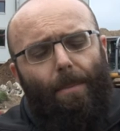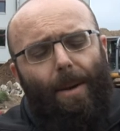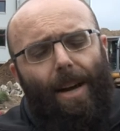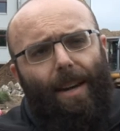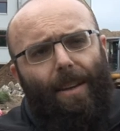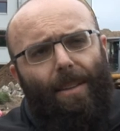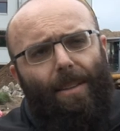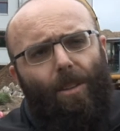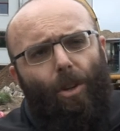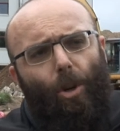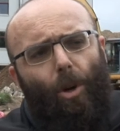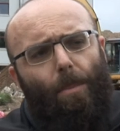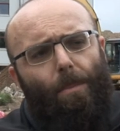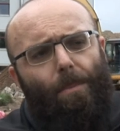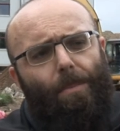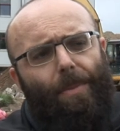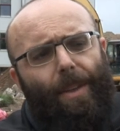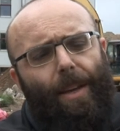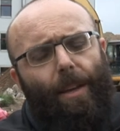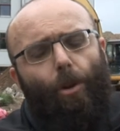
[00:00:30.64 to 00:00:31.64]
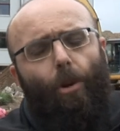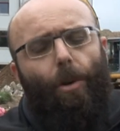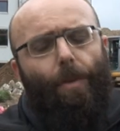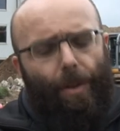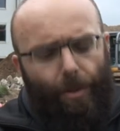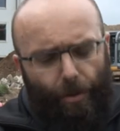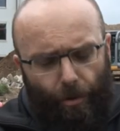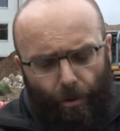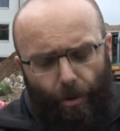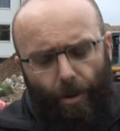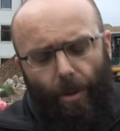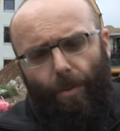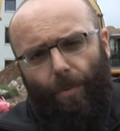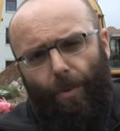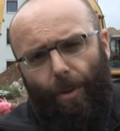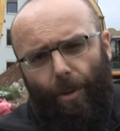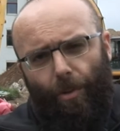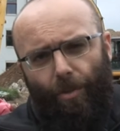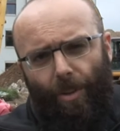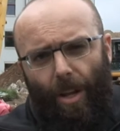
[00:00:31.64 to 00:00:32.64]
gemacht, um den Hochwasserschutz
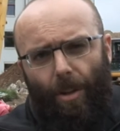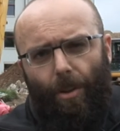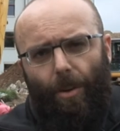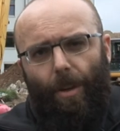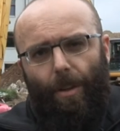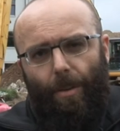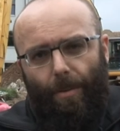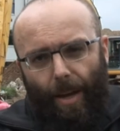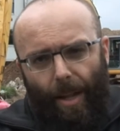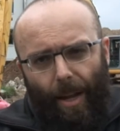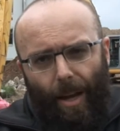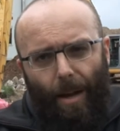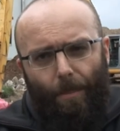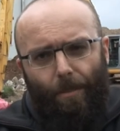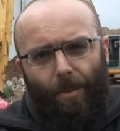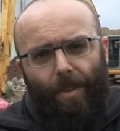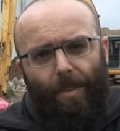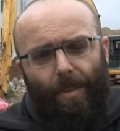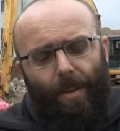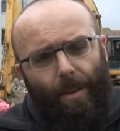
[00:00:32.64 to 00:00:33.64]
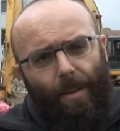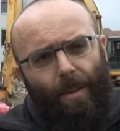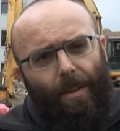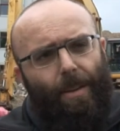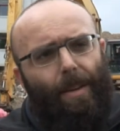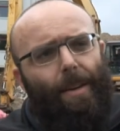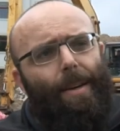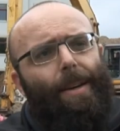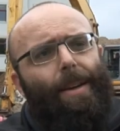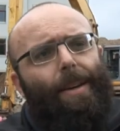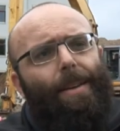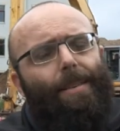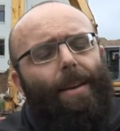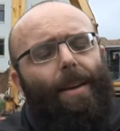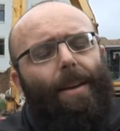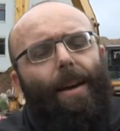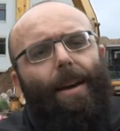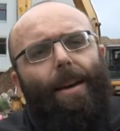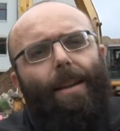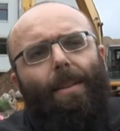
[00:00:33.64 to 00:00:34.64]
für die Stadt Hoyerswerda abzusichern. Es
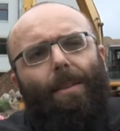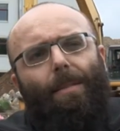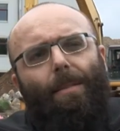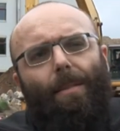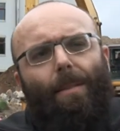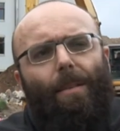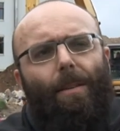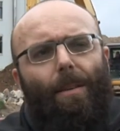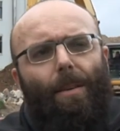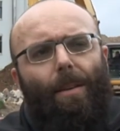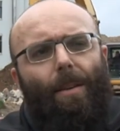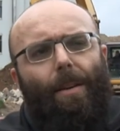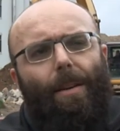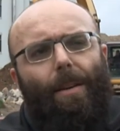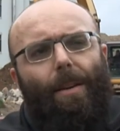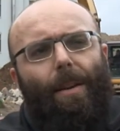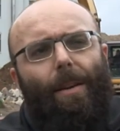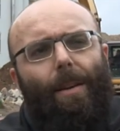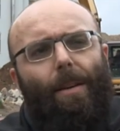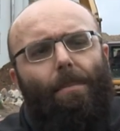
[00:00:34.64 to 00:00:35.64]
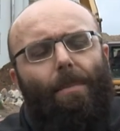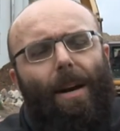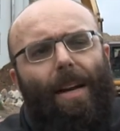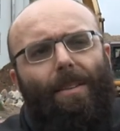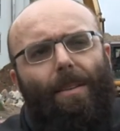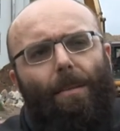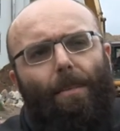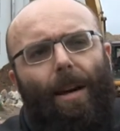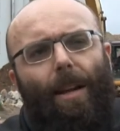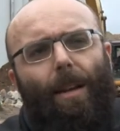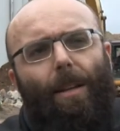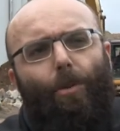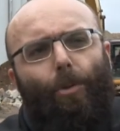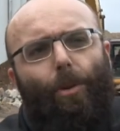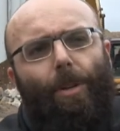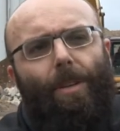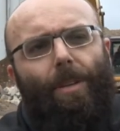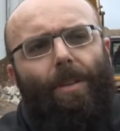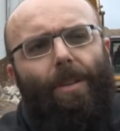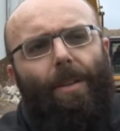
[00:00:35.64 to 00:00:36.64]
hat ein, eine maximale
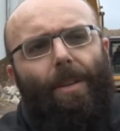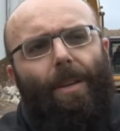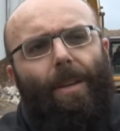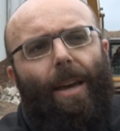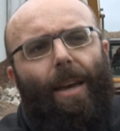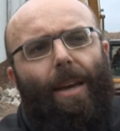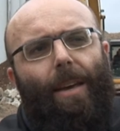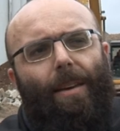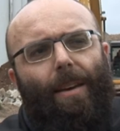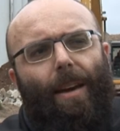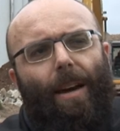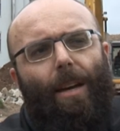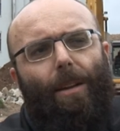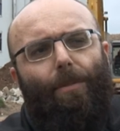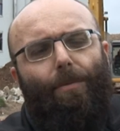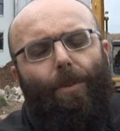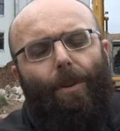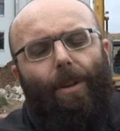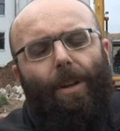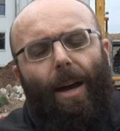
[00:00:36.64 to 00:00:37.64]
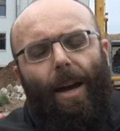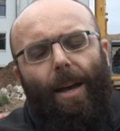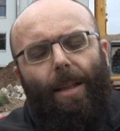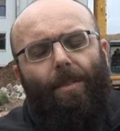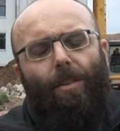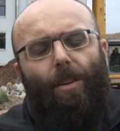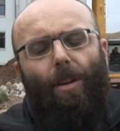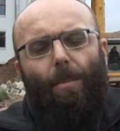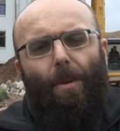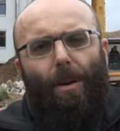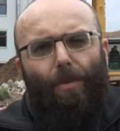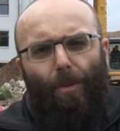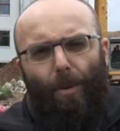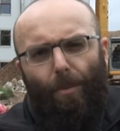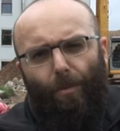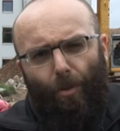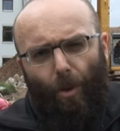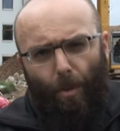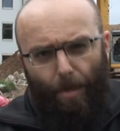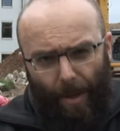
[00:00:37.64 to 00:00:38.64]
Durchgängigkeit von
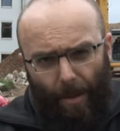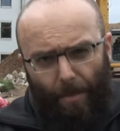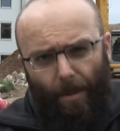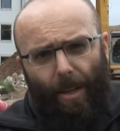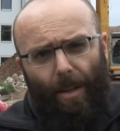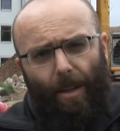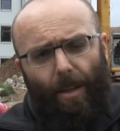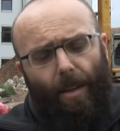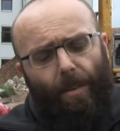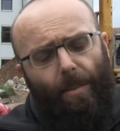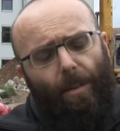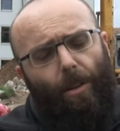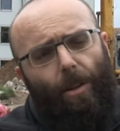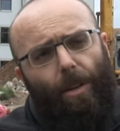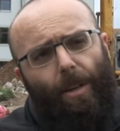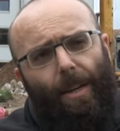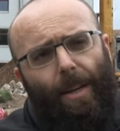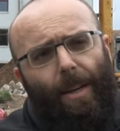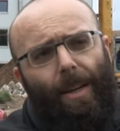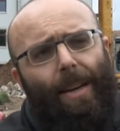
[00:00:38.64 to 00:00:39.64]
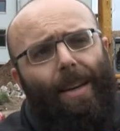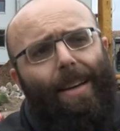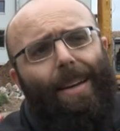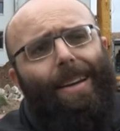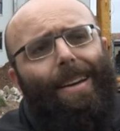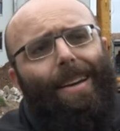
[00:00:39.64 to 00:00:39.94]
1,5 Kubikmeter je Sekunde,